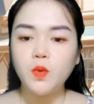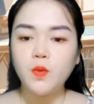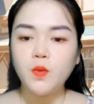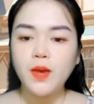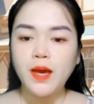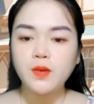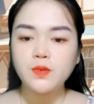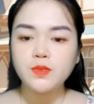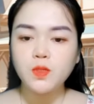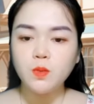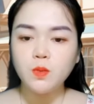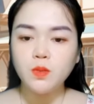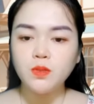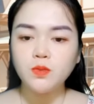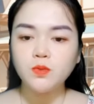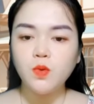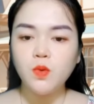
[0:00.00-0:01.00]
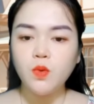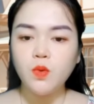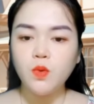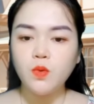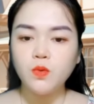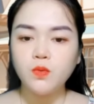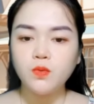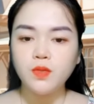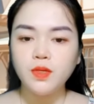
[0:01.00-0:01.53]
Thế là anh nhận nuôi con
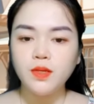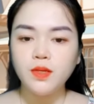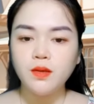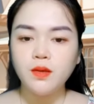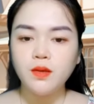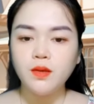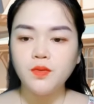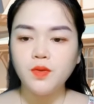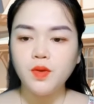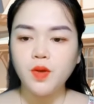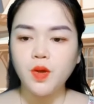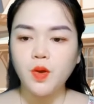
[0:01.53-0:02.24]
mèo đen đó luôn.